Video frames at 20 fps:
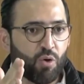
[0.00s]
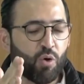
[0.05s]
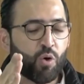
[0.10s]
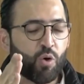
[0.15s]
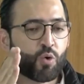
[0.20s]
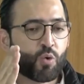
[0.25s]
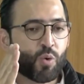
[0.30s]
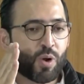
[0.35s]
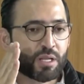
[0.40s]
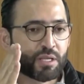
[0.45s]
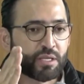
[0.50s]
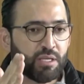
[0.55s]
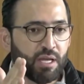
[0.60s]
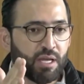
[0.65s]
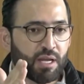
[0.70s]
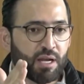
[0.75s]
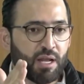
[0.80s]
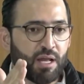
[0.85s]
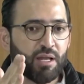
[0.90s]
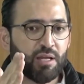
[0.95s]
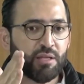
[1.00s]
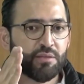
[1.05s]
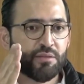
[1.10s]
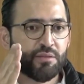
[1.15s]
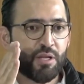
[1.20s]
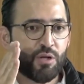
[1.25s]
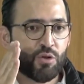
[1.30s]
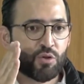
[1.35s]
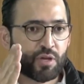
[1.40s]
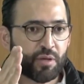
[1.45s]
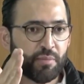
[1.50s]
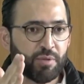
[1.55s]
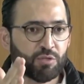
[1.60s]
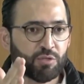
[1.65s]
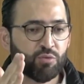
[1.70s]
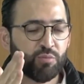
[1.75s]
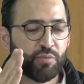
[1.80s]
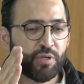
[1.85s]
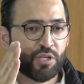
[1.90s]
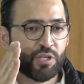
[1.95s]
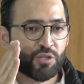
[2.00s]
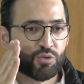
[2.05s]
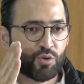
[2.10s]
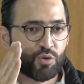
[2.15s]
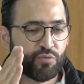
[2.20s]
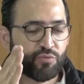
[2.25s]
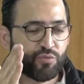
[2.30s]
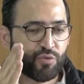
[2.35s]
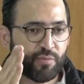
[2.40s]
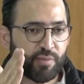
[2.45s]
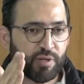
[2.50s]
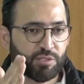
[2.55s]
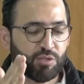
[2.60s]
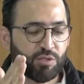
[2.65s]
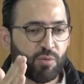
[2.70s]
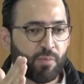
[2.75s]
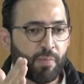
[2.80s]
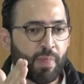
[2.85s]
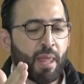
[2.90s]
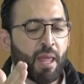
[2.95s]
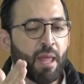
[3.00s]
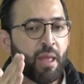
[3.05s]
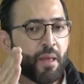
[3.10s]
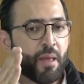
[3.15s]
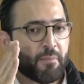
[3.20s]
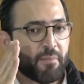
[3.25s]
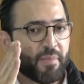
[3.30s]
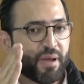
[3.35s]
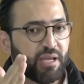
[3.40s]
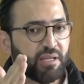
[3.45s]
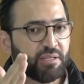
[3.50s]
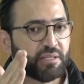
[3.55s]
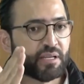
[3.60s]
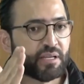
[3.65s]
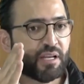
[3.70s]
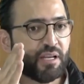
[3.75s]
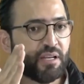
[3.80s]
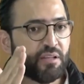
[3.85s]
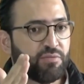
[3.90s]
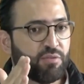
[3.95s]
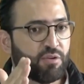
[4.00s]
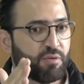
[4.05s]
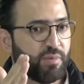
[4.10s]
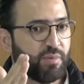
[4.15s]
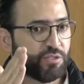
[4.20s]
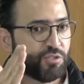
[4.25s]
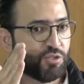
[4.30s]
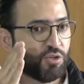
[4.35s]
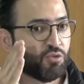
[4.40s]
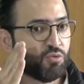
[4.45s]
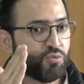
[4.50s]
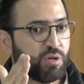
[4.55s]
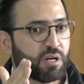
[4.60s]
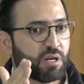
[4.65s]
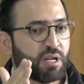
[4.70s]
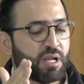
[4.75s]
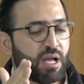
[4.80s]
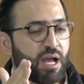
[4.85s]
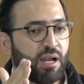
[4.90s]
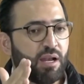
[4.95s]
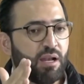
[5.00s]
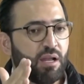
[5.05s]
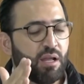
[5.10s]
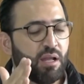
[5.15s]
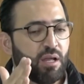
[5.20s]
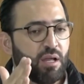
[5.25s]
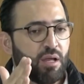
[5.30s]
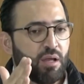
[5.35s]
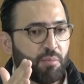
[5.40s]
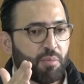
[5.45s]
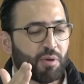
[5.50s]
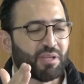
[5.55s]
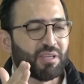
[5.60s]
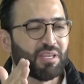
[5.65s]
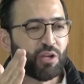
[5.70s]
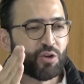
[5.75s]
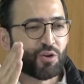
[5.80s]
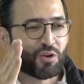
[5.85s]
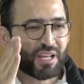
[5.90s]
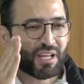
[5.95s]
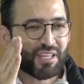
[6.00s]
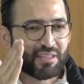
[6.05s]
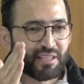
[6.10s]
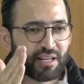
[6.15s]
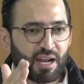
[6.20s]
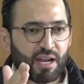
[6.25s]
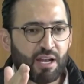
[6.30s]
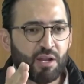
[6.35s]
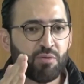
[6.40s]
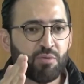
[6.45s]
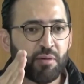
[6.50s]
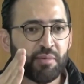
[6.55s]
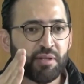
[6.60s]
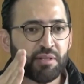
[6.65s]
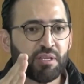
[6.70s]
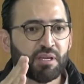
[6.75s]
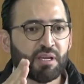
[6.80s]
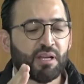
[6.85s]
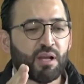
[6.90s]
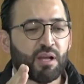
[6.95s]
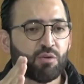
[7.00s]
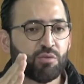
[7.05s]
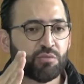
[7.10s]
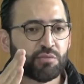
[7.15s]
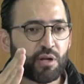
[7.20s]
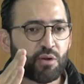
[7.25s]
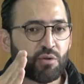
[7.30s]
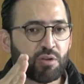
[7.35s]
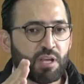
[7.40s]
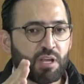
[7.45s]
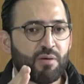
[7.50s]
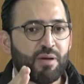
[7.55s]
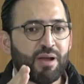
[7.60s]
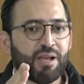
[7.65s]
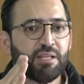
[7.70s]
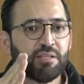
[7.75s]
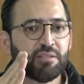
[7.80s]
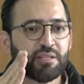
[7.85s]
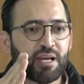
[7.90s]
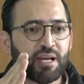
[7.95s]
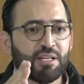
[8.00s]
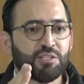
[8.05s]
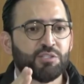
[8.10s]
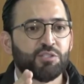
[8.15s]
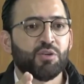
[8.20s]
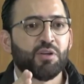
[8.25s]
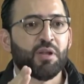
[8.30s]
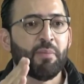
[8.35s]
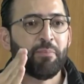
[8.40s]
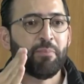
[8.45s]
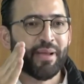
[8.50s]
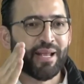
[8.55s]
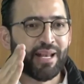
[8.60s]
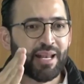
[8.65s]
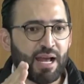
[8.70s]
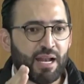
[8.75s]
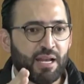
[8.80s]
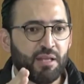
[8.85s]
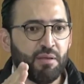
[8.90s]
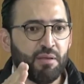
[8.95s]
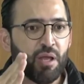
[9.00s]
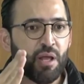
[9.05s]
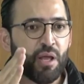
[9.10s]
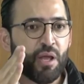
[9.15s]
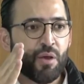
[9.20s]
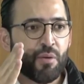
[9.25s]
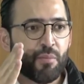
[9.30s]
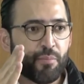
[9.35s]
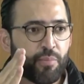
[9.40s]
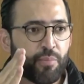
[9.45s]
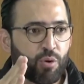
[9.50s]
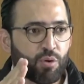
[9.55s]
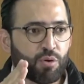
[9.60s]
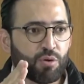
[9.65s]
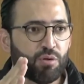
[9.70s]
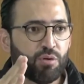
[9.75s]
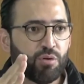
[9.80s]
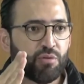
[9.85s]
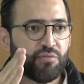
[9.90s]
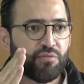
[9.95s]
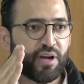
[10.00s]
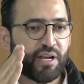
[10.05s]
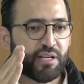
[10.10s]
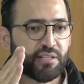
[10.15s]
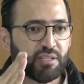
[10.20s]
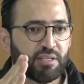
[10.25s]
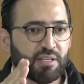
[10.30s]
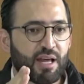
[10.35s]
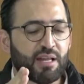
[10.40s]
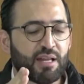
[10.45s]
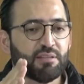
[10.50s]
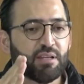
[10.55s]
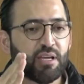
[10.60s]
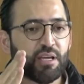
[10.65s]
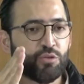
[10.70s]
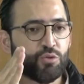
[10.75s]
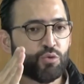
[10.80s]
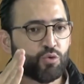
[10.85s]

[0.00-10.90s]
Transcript: o cualquiera de los que me suministró información me dice que la información no es real, pues quiero reiterarles nuevamente que la Contraloría va a iniciar acciones penales por falsedad en